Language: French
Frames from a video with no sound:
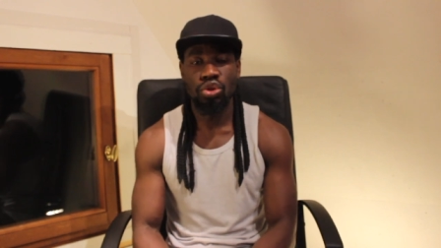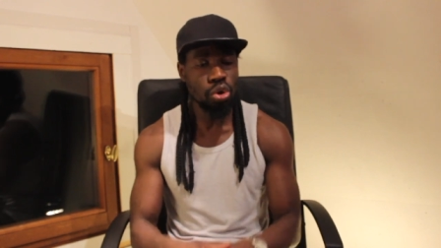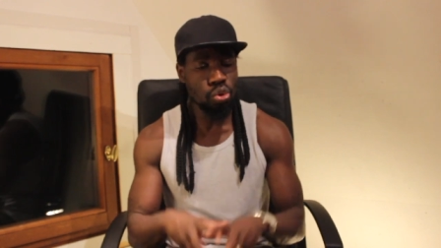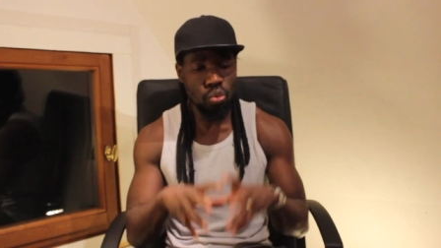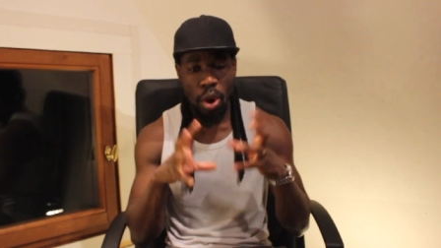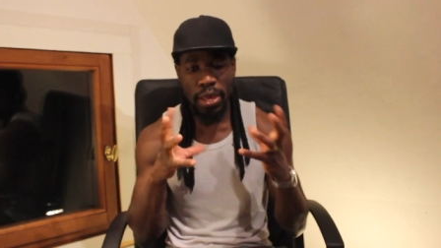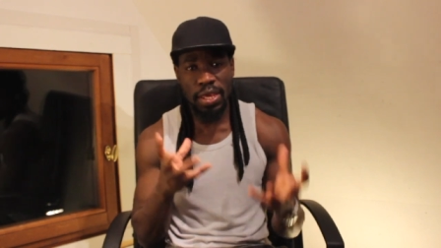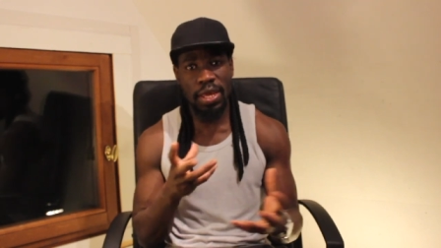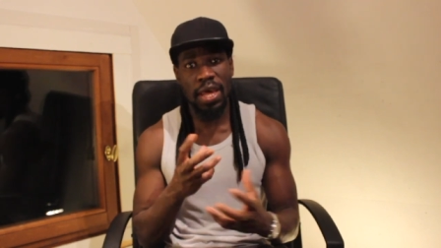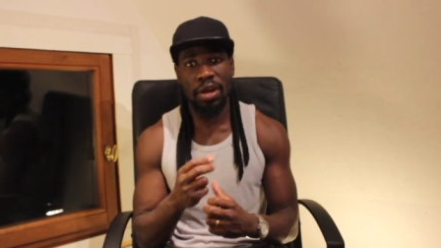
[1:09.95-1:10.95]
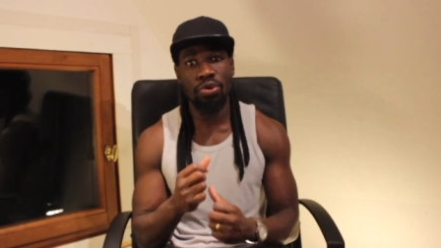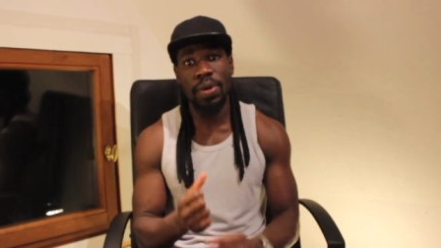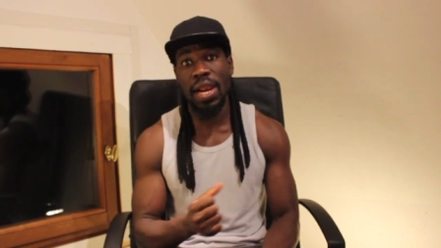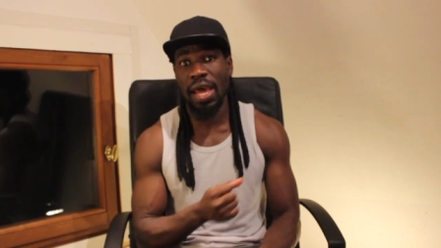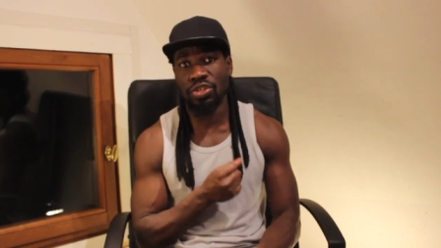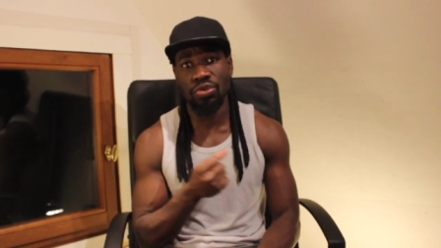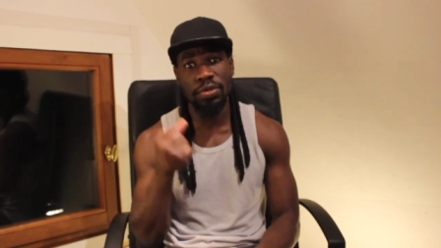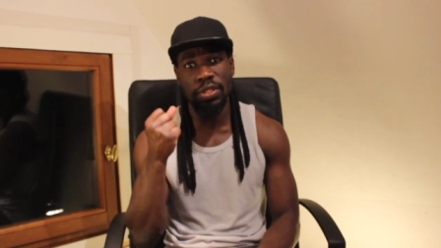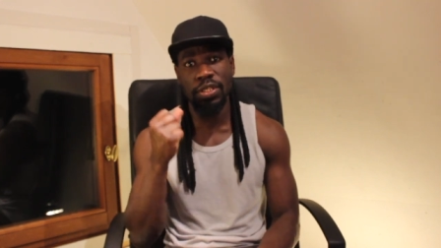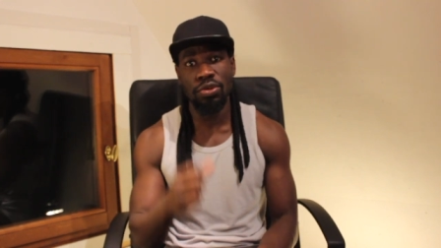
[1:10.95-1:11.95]
de noyer carrément la
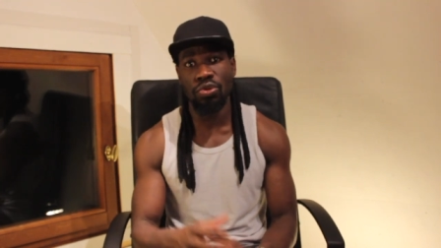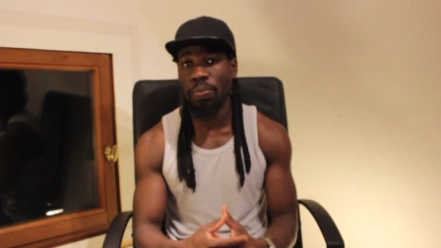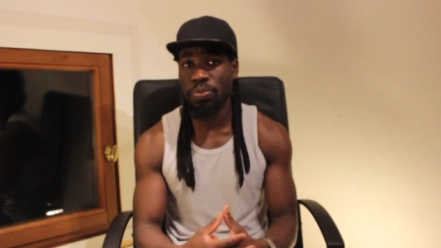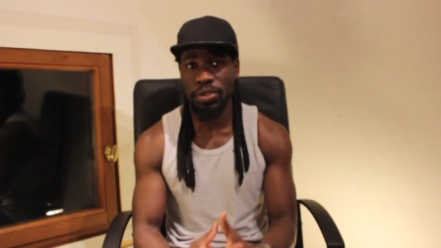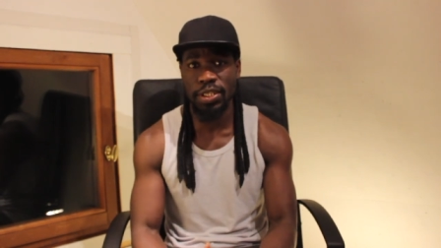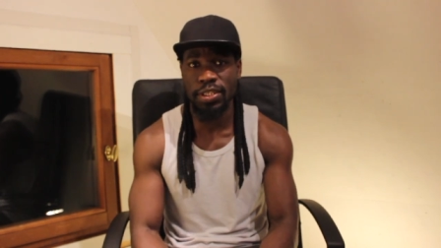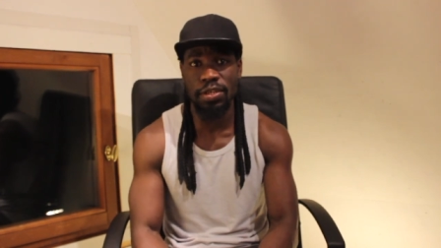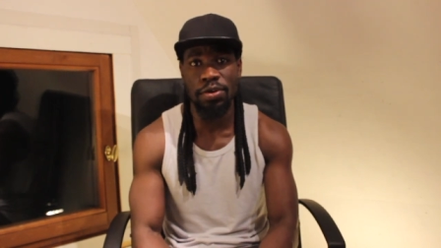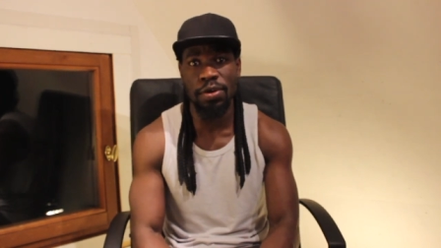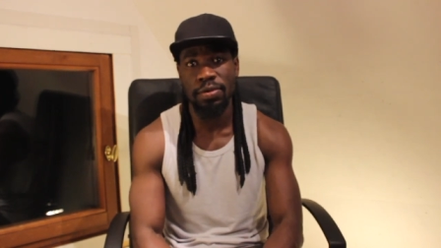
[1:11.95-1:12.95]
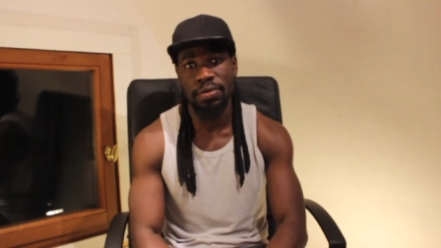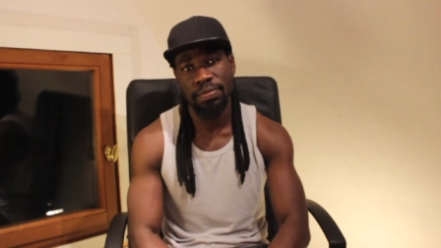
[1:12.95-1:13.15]
sortie de ton prochain single.